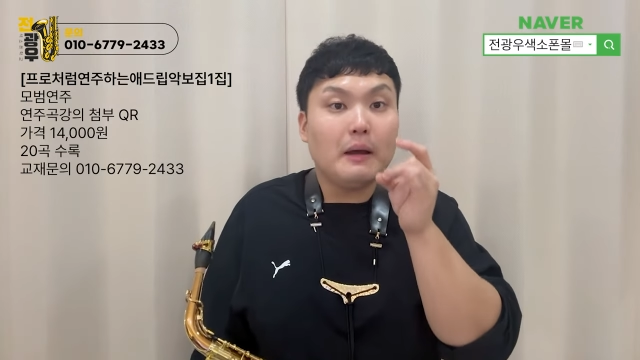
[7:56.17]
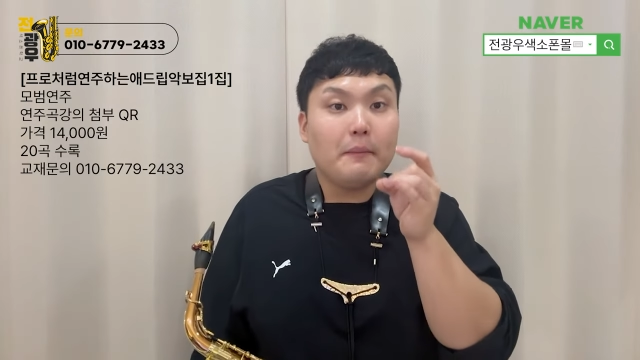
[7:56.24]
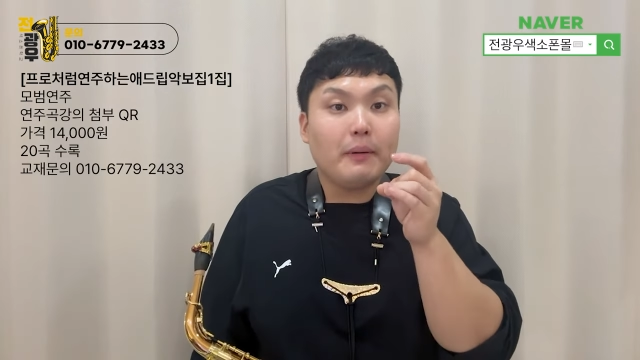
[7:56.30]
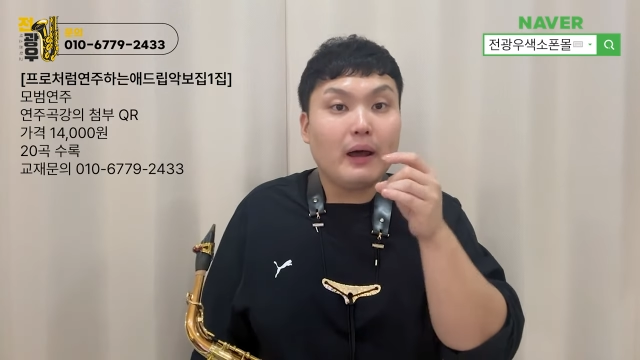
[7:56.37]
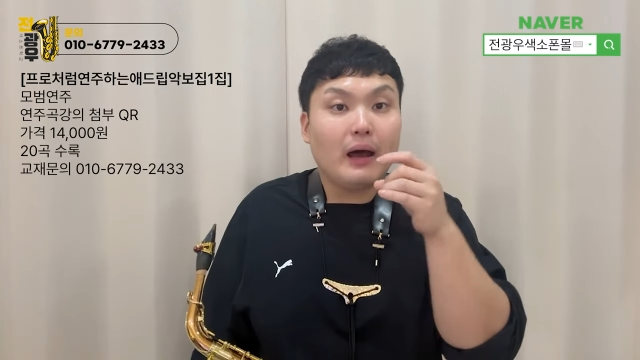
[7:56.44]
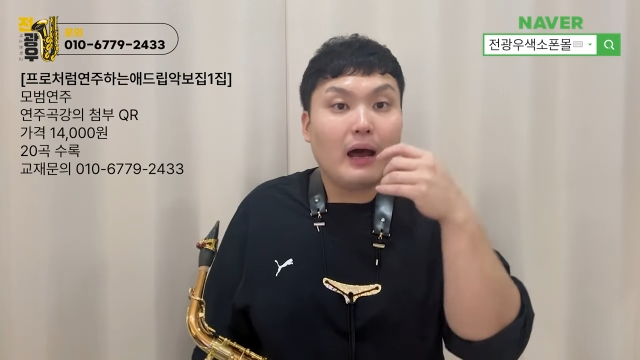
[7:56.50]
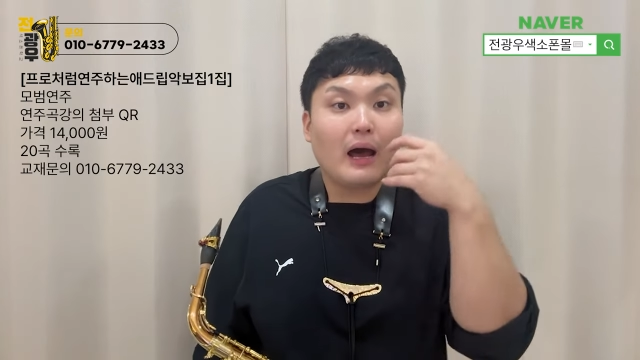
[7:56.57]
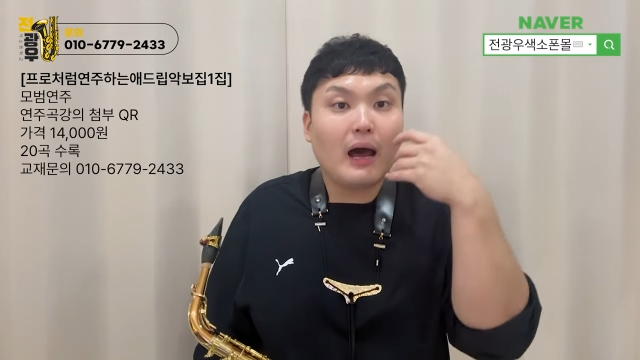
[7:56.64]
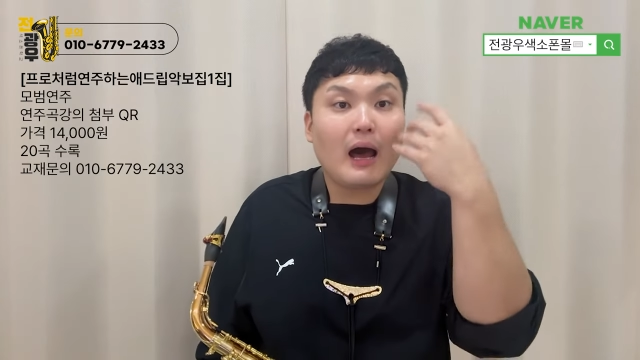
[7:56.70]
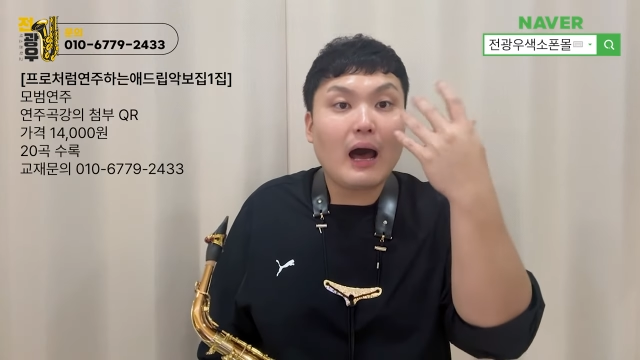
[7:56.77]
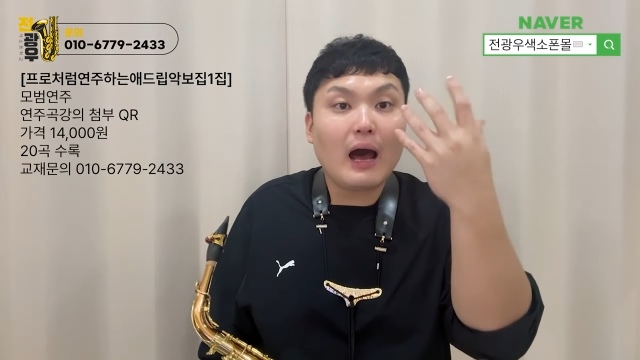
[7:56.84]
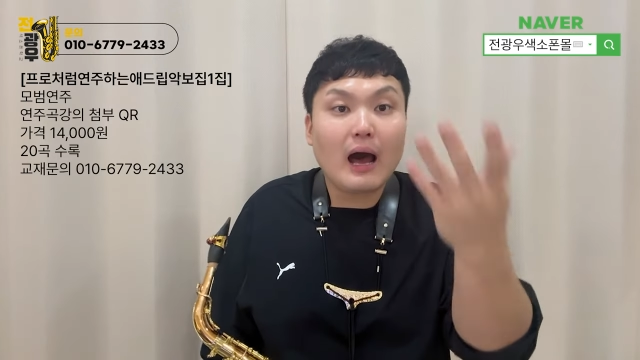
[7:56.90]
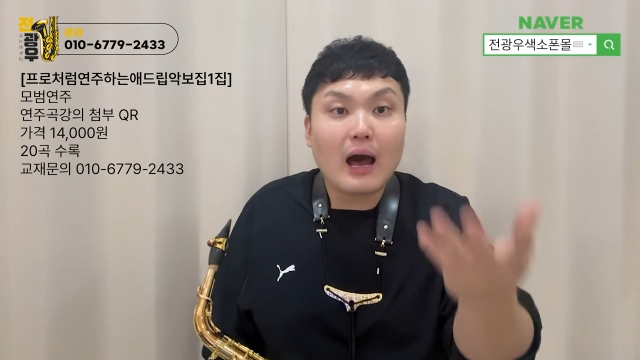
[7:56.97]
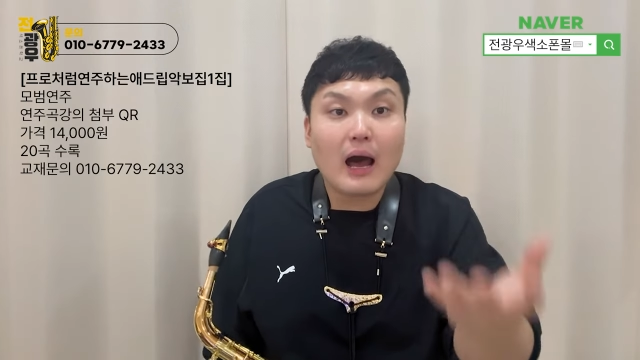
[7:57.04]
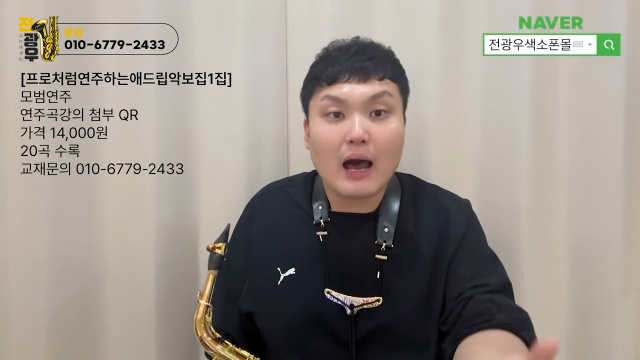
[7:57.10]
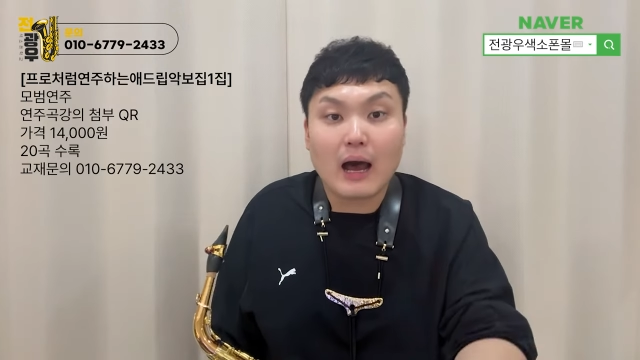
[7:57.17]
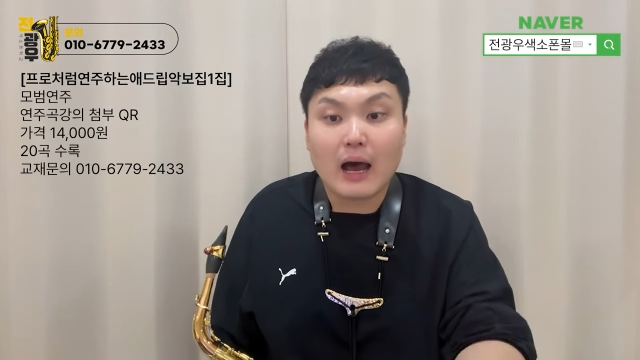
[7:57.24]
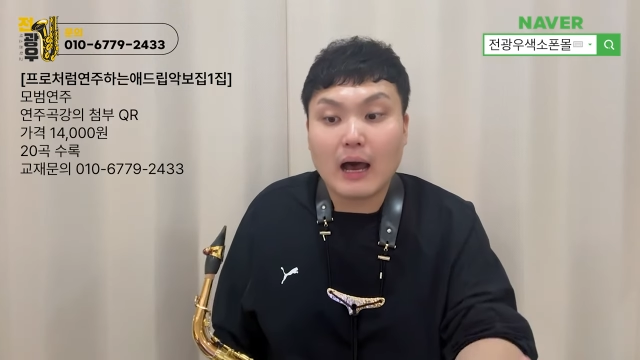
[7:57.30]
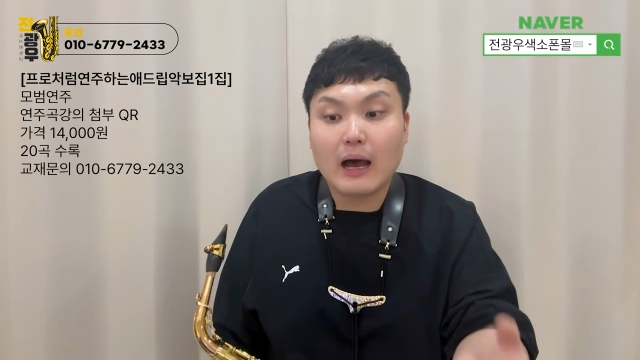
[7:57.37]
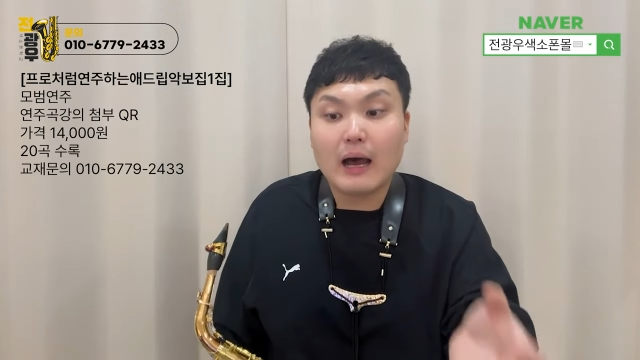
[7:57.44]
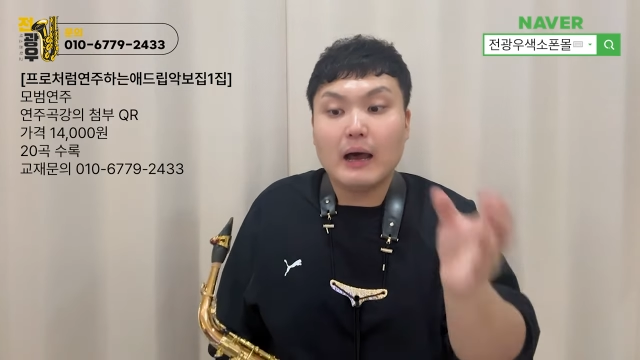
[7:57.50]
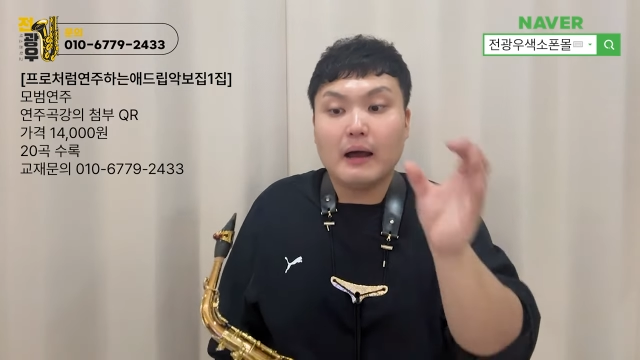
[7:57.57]
파,
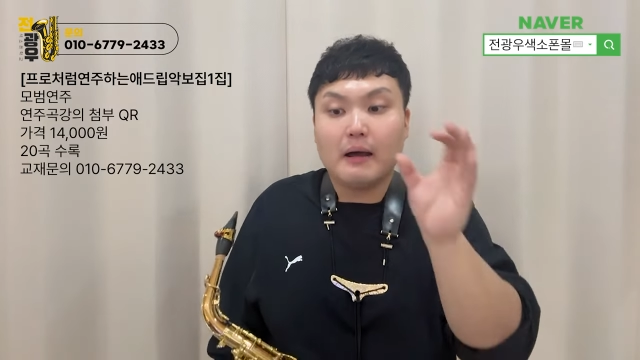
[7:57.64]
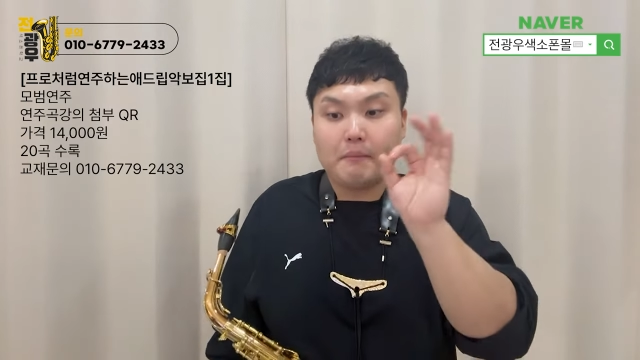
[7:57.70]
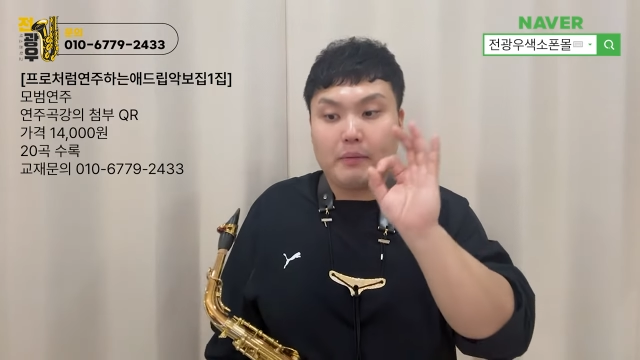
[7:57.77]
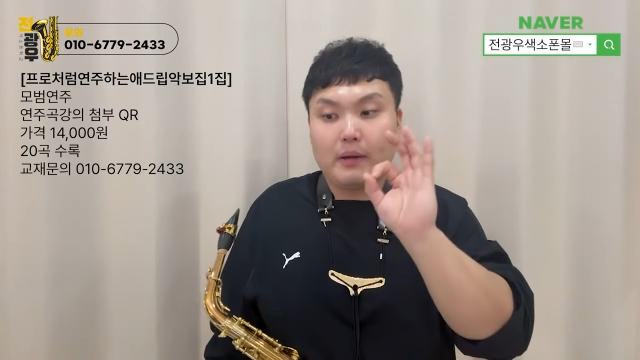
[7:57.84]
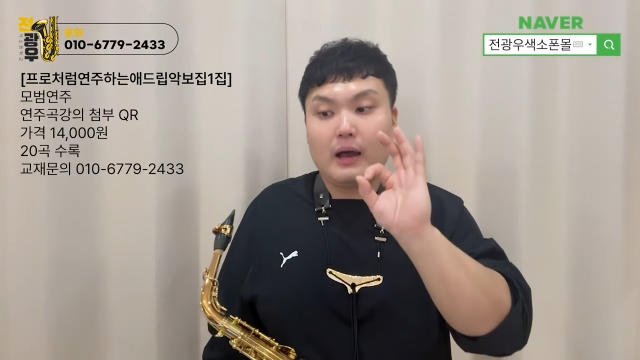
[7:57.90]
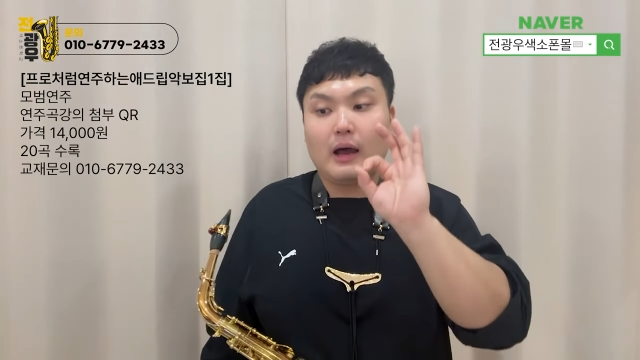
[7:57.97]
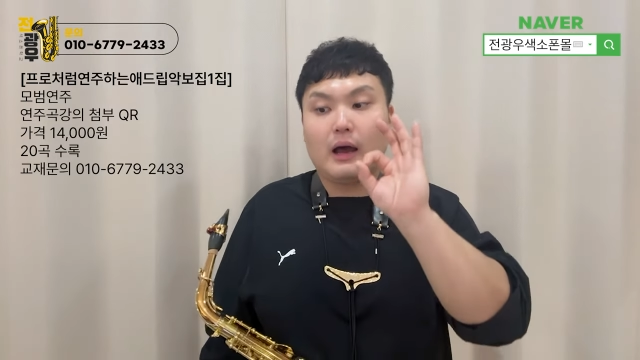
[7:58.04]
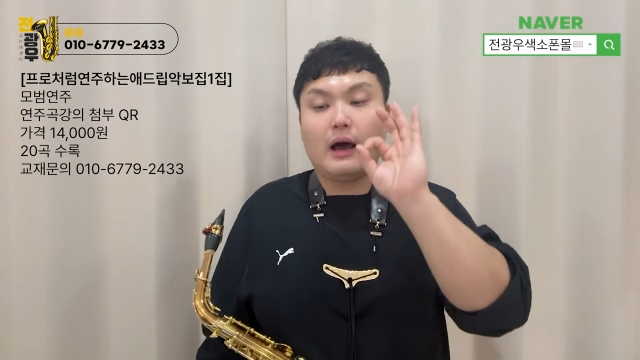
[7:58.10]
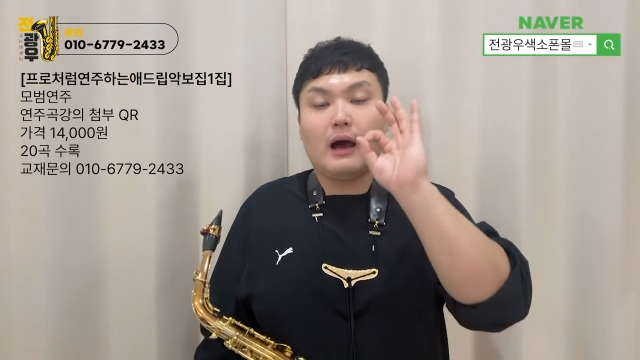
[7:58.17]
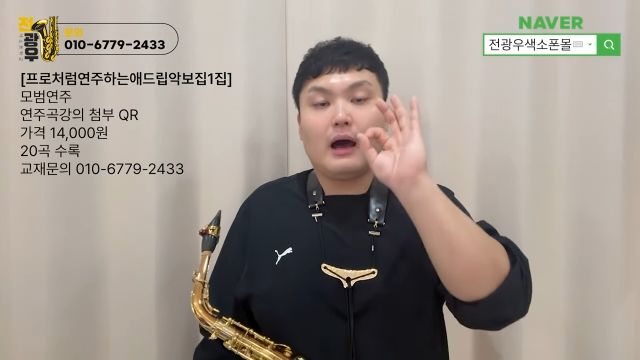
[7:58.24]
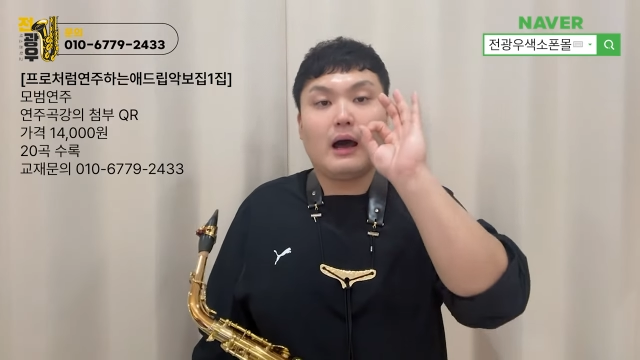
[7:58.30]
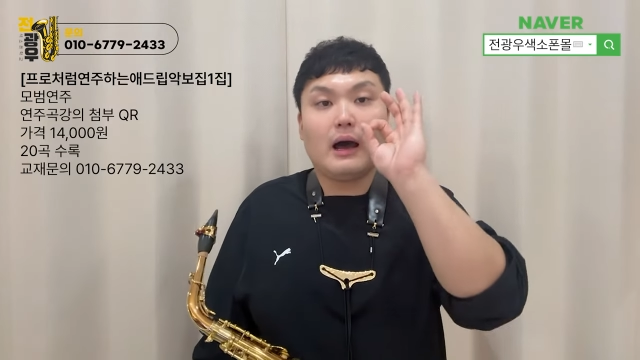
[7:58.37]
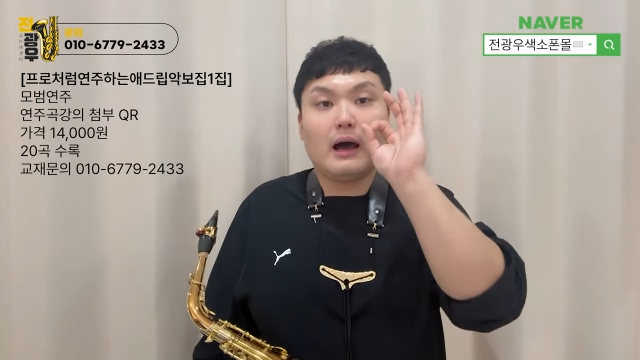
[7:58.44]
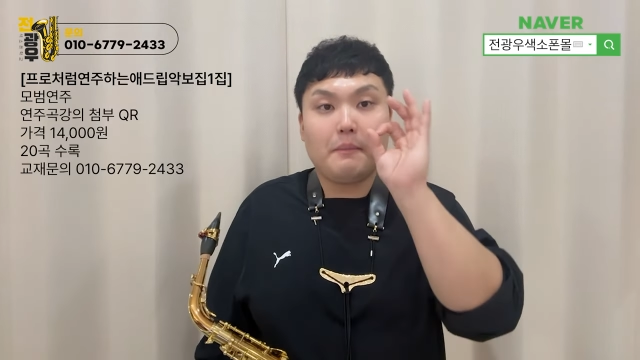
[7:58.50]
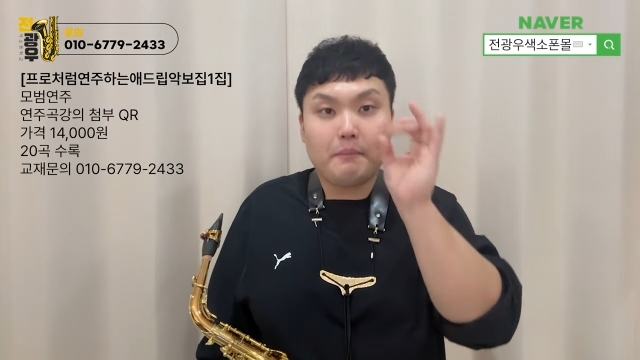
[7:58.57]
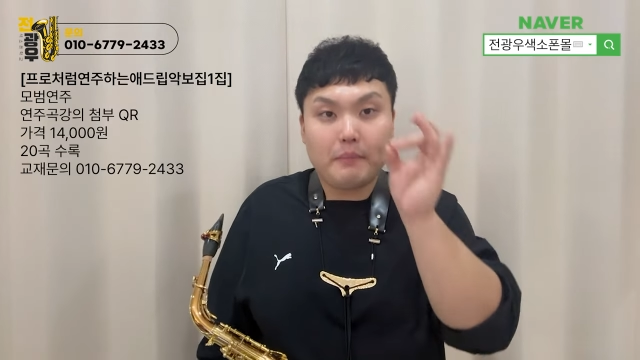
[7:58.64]
파,